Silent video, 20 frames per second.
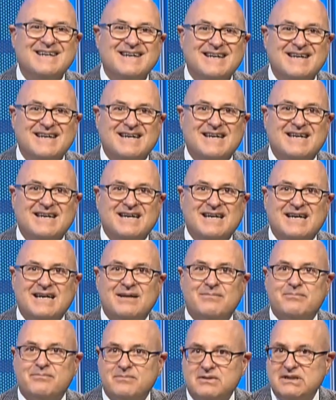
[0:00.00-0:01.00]
E, e,
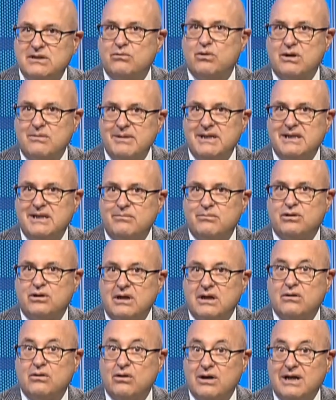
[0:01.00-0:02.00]
ehm, sicuramente
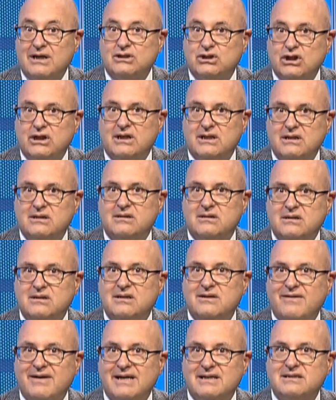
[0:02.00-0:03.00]
potranno nascere
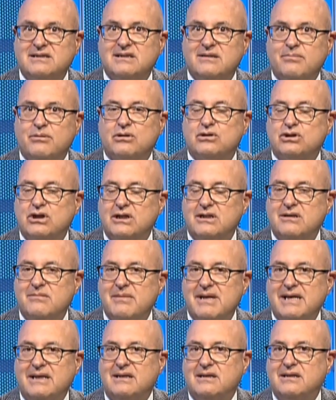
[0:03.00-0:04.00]
diversi
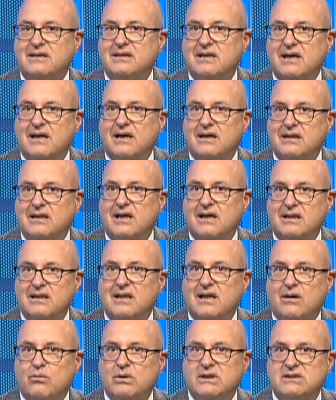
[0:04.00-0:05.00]
procedimenti da, da,
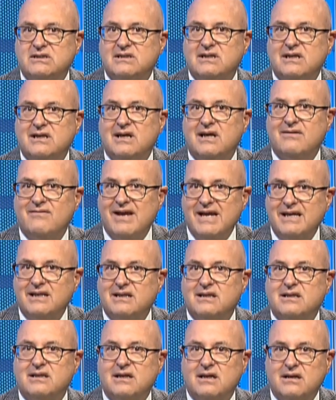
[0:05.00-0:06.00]
da questi
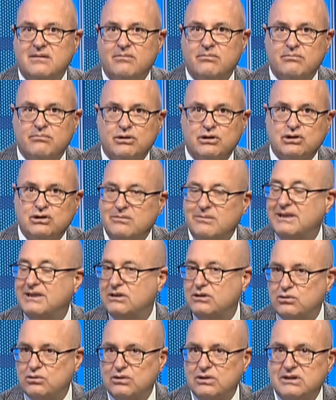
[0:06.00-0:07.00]
eventi,
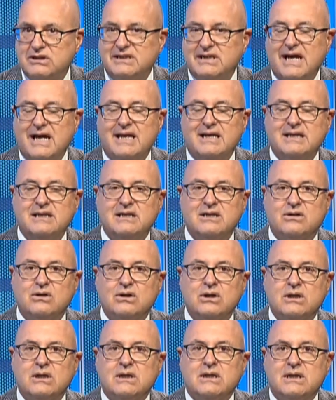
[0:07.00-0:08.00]
procedimenti giudiziari dico,
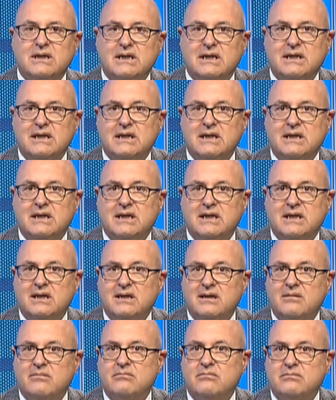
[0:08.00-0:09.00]
e,
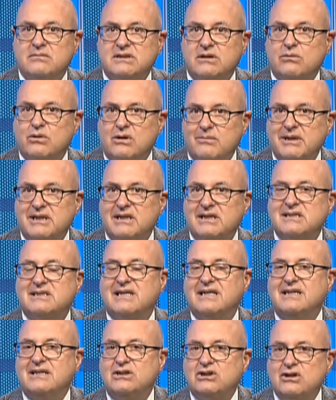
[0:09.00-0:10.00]
ehm, sicuramente in
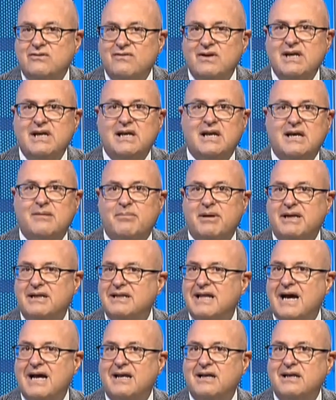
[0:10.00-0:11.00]
sede civile per i
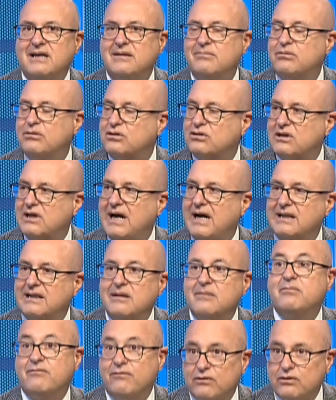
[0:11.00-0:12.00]
danni
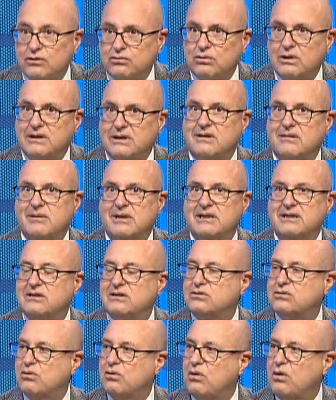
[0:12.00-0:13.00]
riportati
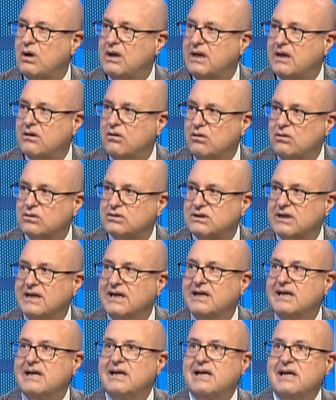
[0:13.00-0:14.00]
fortunatamente solo alle cose,
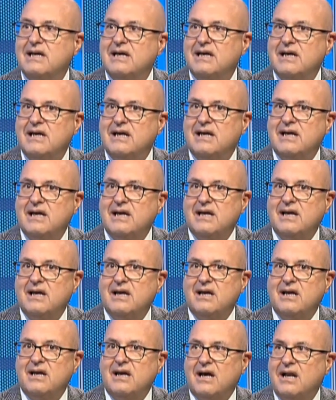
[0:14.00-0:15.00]

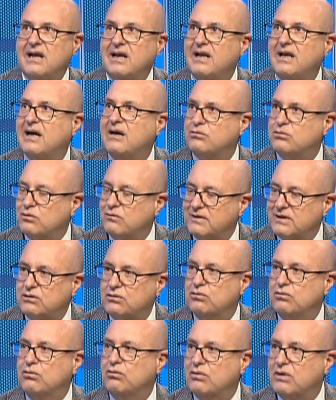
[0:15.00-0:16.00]
alle
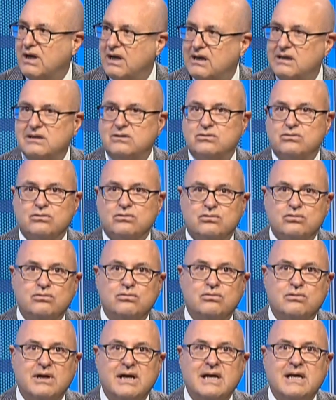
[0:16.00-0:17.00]
autovetture, alle
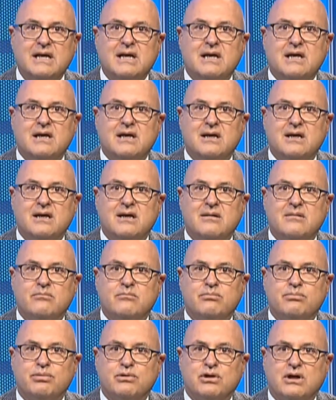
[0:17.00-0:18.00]
strutture,
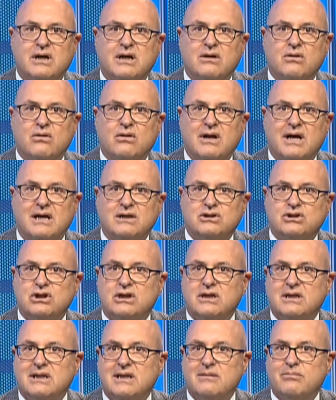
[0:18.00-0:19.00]
ehm, potranno
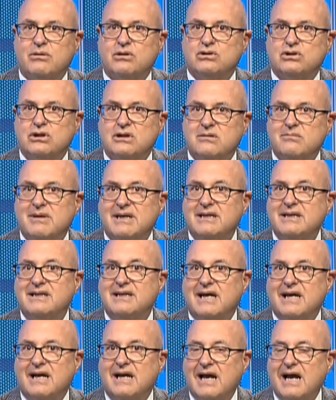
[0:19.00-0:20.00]
nascere dei
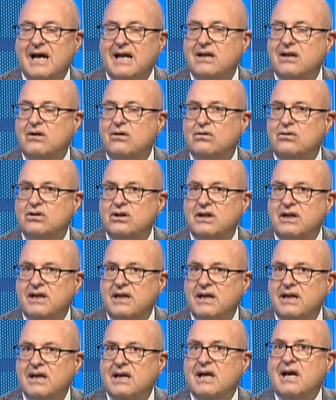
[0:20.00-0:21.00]
procedimenti a carico di
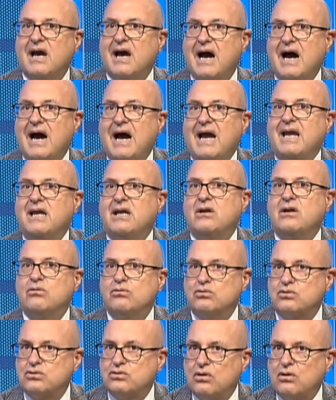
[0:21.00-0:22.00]
chi ha in
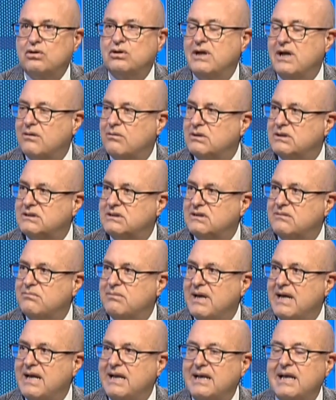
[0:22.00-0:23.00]
custodia questi
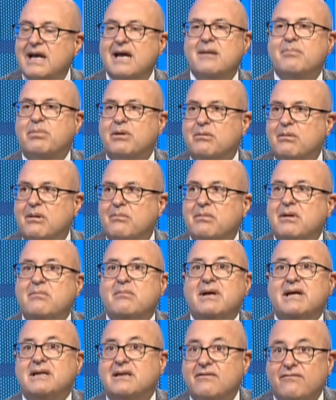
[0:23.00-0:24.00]
beni e
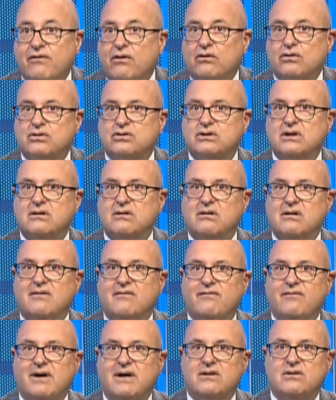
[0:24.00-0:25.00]
probabilmente forse non ha
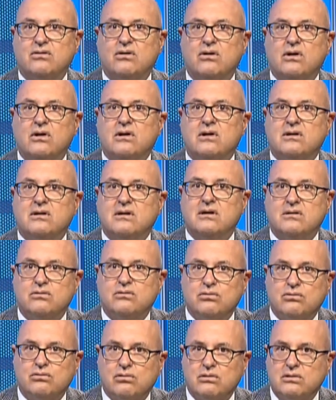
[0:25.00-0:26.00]
fatto del
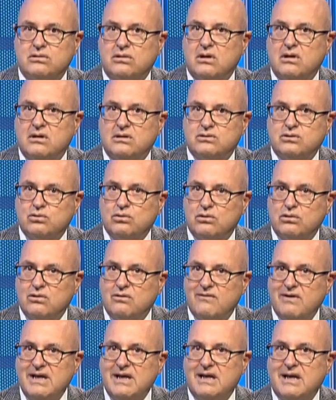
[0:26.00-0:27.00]
tutto il suo
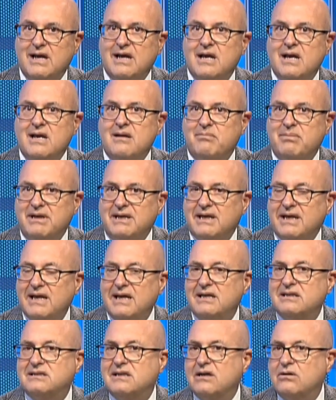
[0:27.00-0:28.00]
dovere,
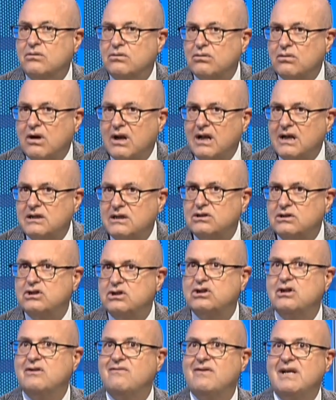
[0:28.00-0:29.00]
perché secondo la legge
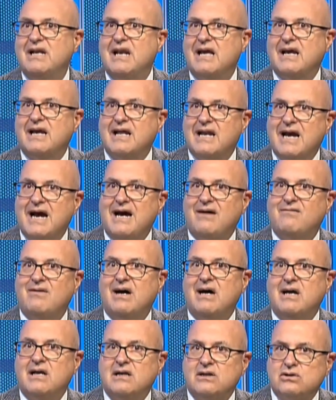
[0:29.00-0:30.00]
civile
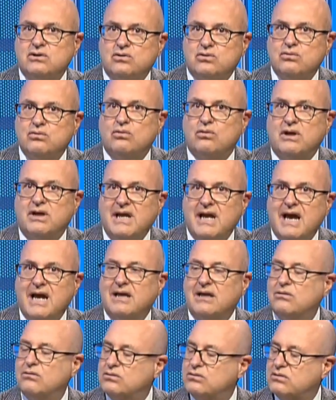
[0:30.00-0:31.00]
grava su chi ha
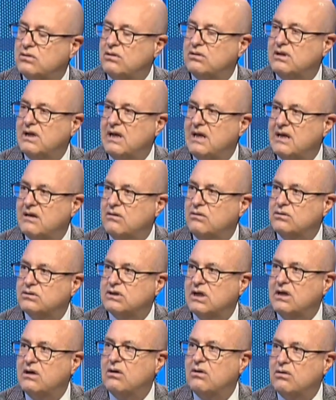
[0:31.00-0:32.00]
in custodia le
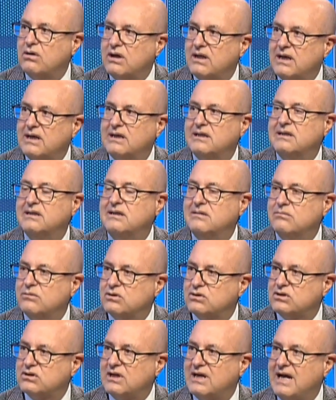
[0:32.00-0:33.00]
cose l'onere di
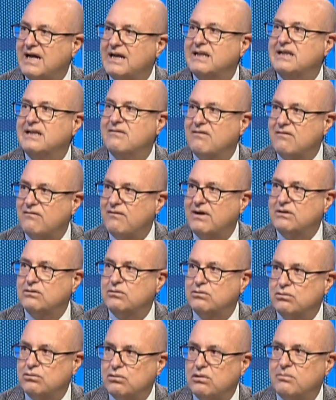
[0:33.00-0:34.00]
dimostrare di aver
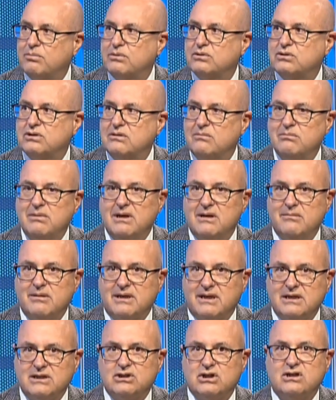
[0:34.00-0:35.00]
fatto tutto il possibile
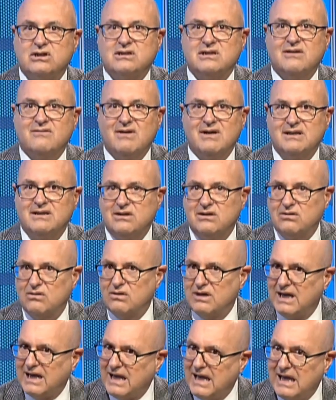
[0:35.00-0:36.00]
perché certi eventi
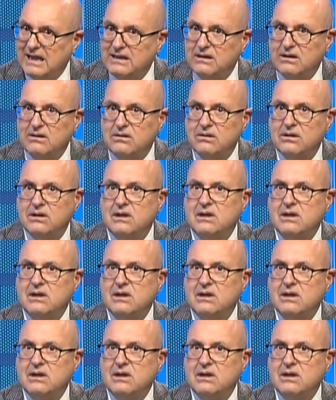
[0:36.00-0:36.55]
non accadano.